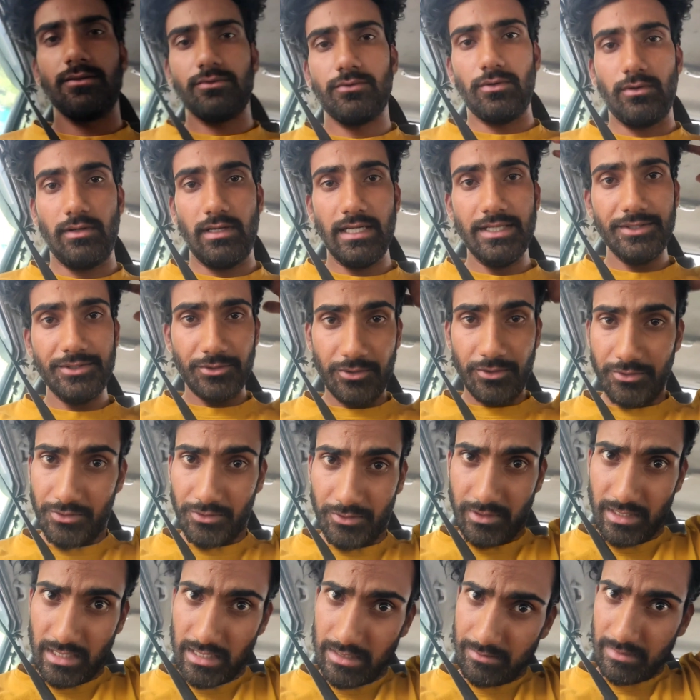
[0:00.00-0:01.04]
तो लंच हो
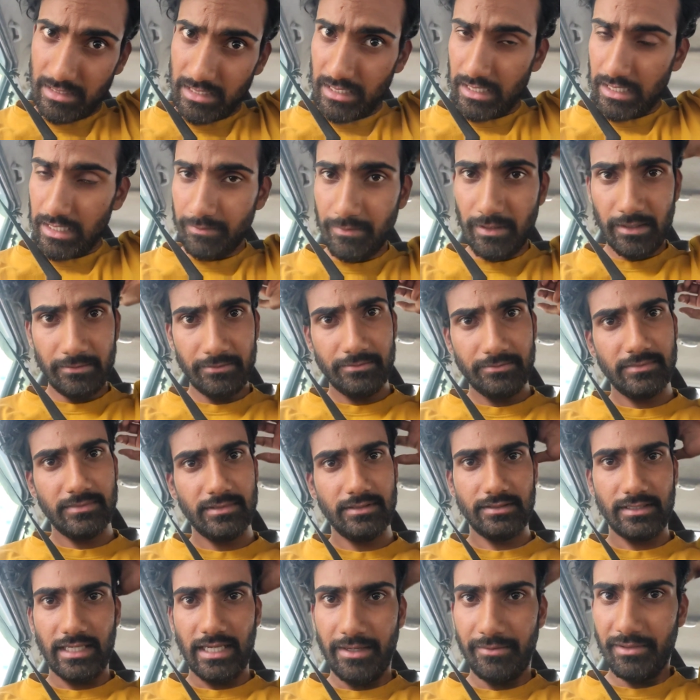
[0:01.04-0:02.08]
चुका है हमारा अब हम
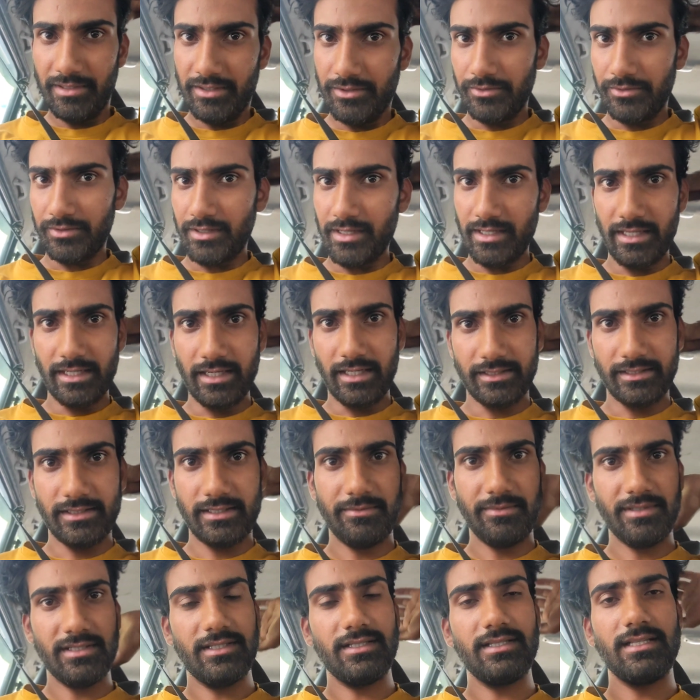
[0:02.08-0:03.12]
कहीं भी नहीं रुकेंगे रास्ते
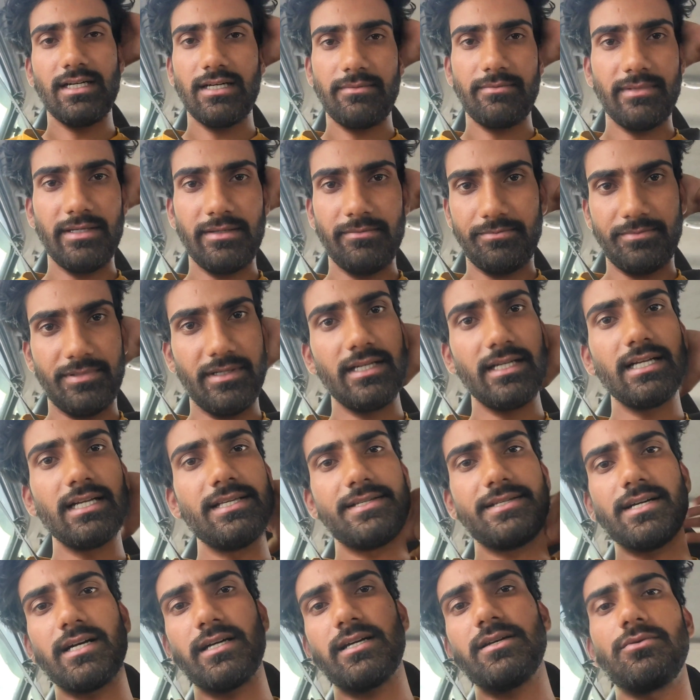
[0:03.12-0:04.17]
में सीधा हमें पीर गली
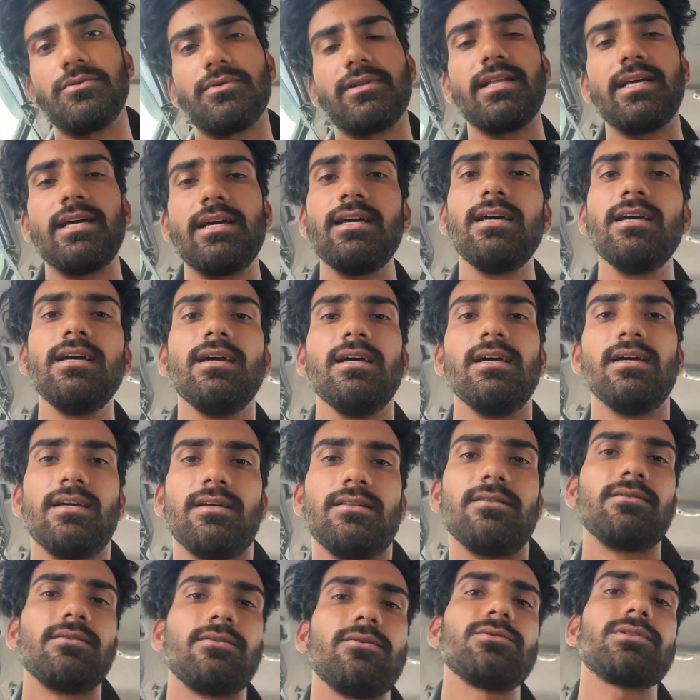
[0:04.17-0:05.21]
जाके रुकना है
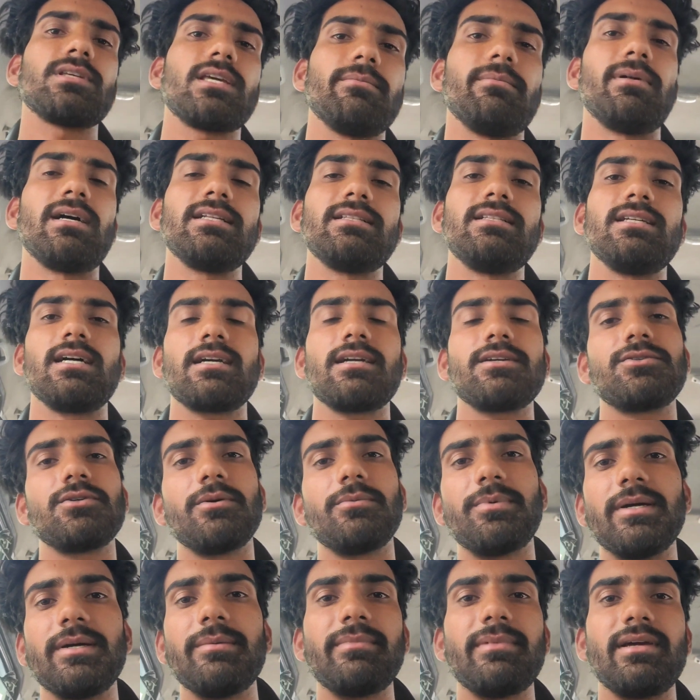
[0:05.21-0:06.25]
तो उसके बाद जाके
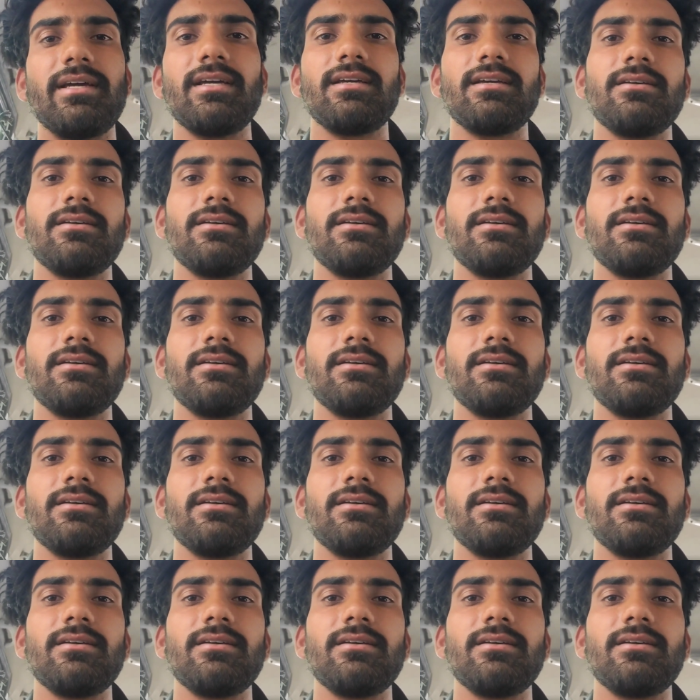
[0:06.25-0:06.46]
शोपियन में